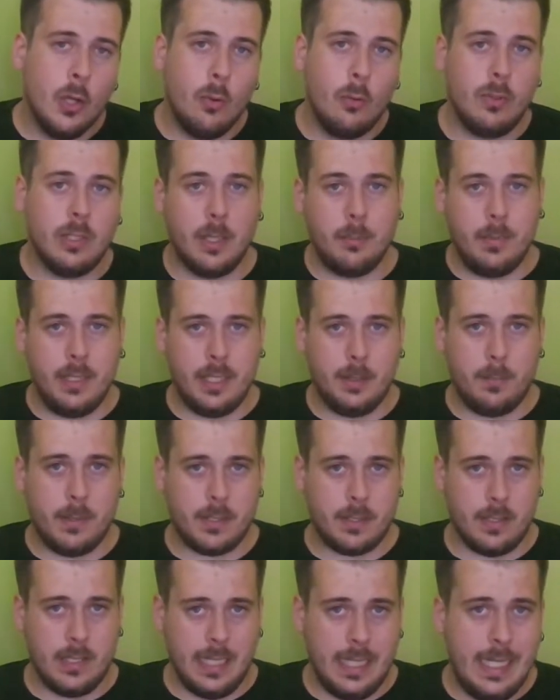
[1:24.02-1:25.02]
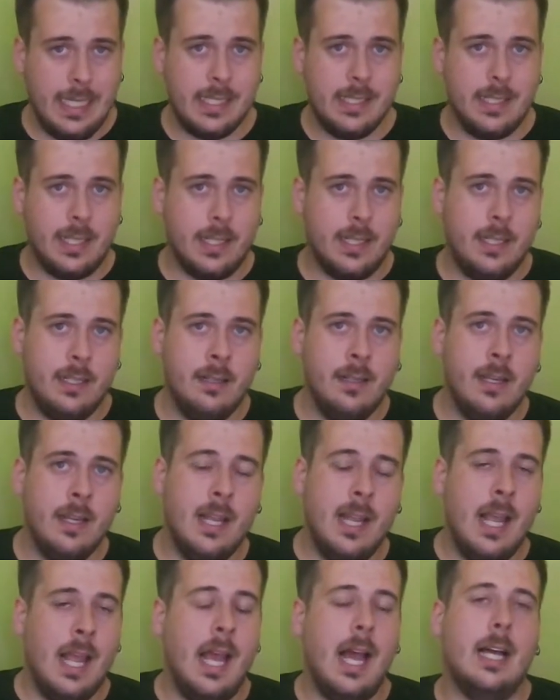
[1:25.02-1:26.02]
Und damit ich besser lesen lerne,
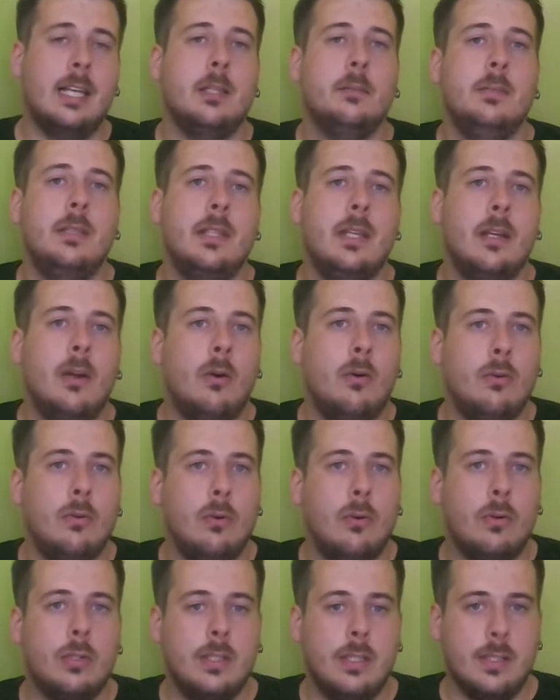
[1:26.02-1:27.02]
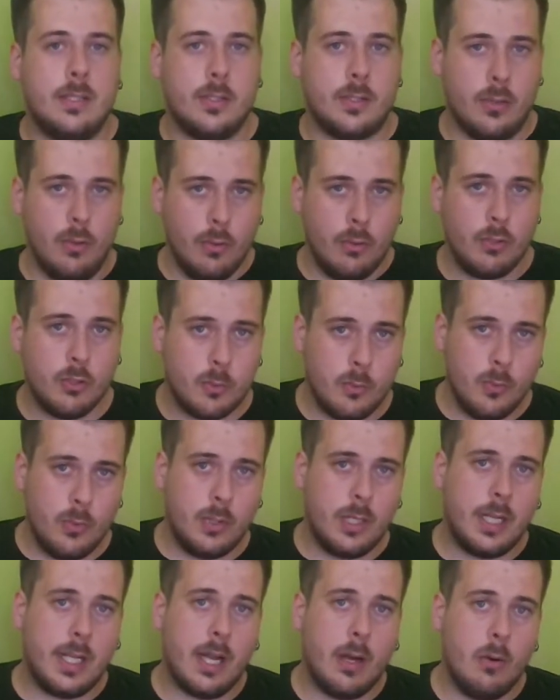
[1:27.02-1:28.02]
hat er mir dann auch noch dieses
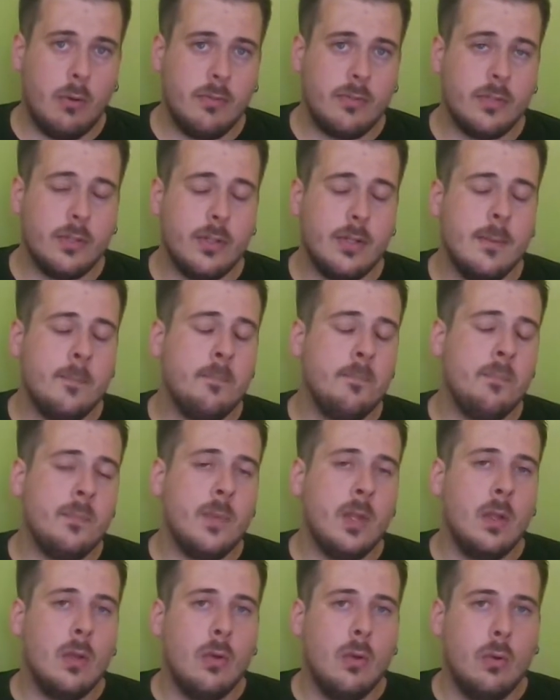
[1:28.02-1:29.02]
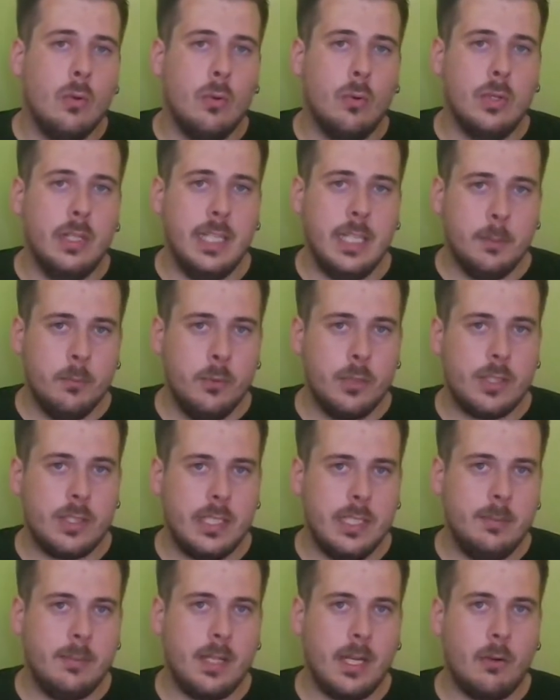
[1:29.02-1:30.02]
Lösungsbuch gekauft und ich
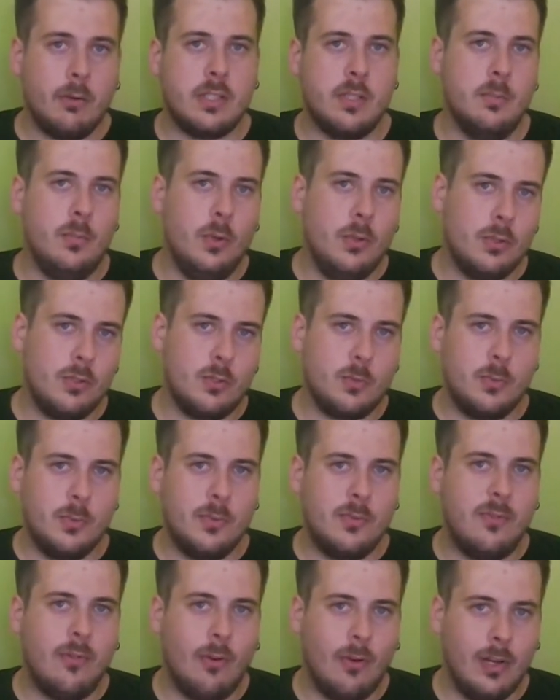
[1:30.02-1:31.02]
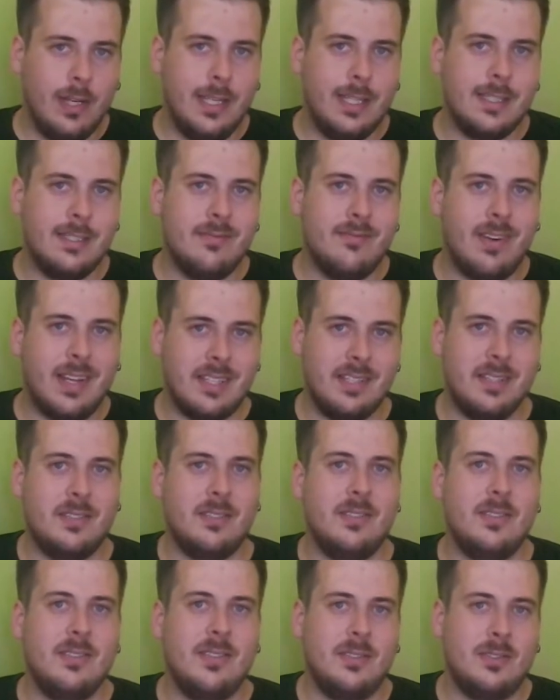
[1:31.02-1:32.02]
musste ihm dann aus dem Lösungsbuch vorlesen, was
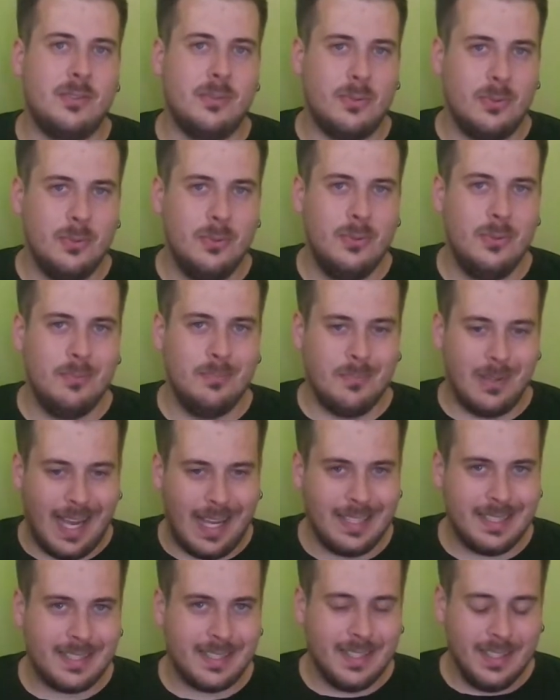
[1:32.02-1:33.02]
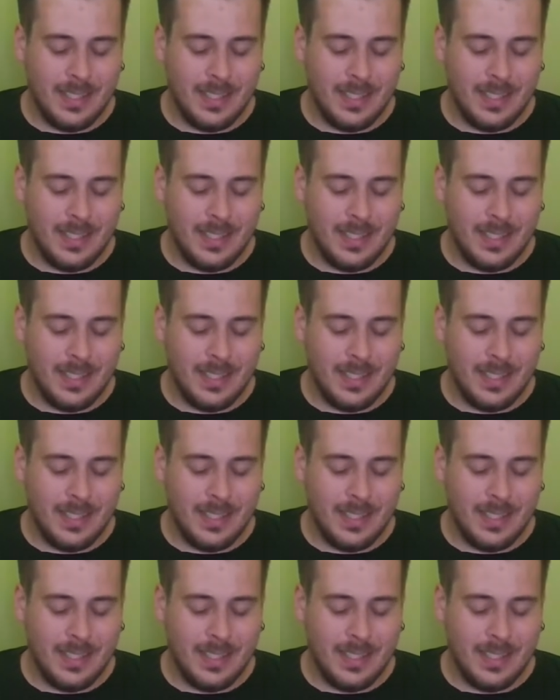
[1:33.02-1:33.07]
er äh, zu tun hat.